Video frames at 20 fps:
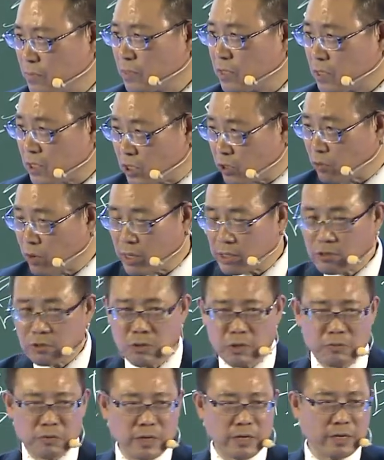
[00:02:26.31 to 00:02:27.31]
喜欢，
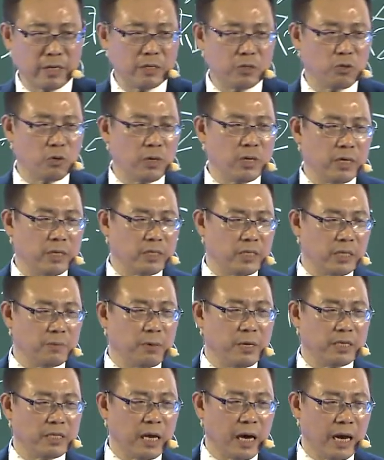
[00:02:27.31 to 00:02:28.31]
对不对？所以基
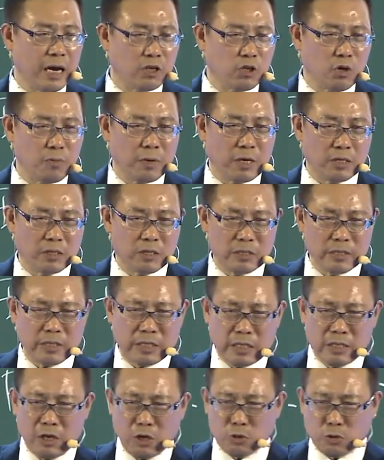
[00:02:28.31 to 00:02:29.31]
本上艾多美
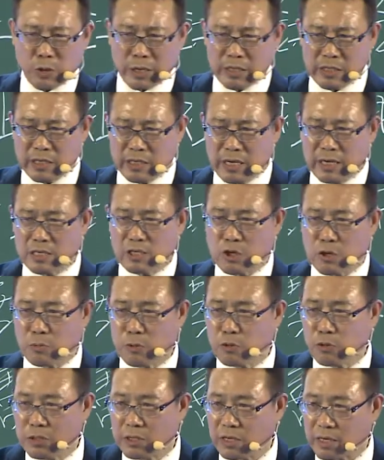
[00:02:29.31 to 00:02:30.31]
进到全世界是有没
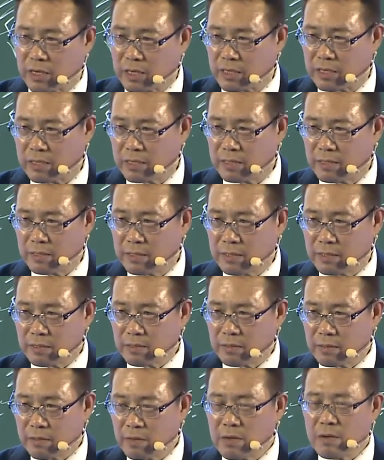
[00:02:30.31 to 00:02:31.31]
有问题？
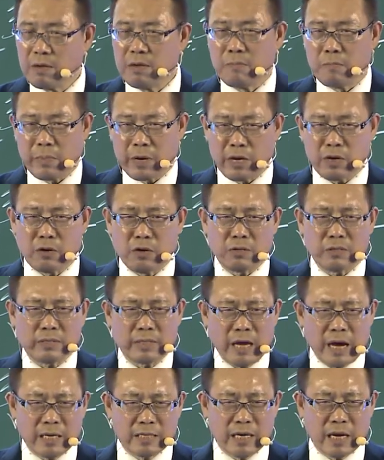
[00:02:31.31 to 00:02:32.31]
没有，
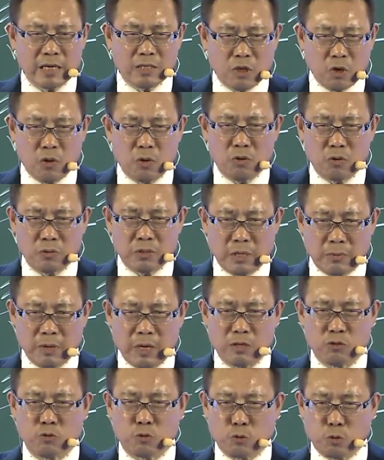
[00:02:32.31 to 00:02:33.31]
大家都怎么
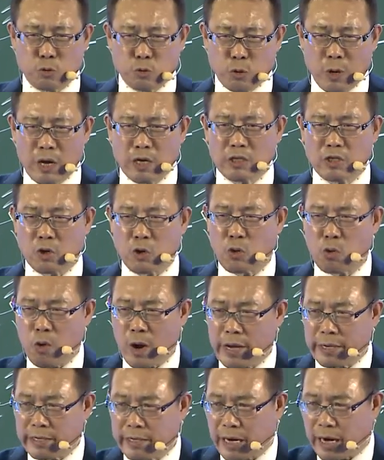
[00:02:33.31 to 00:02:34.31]
样？举双手
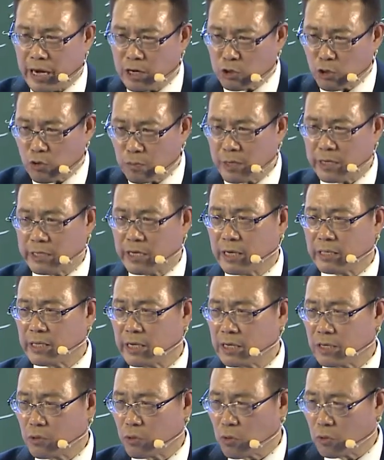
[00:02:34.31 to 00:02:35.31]
欢迎艾多美这样的一
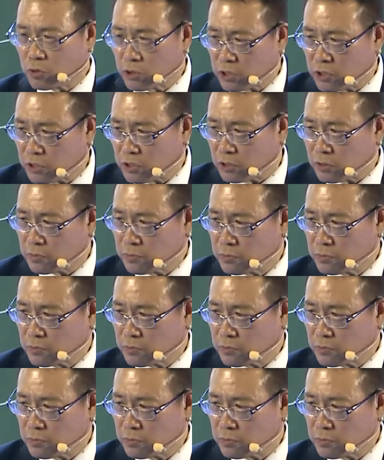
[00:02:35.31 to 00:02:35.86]
个公司，